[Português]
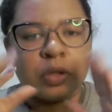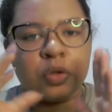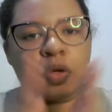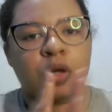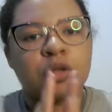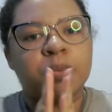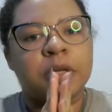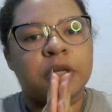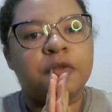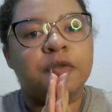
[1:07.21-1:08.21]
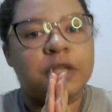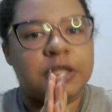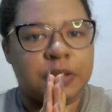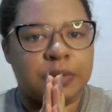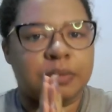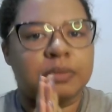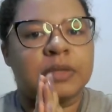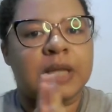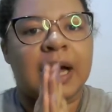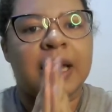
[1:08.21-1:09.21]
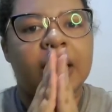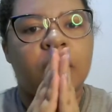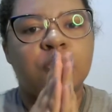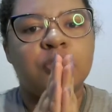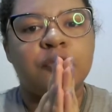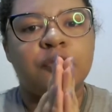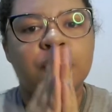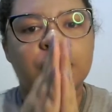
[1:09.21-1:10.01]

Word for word: do nosso plano físico, tá? Ele é como se fosse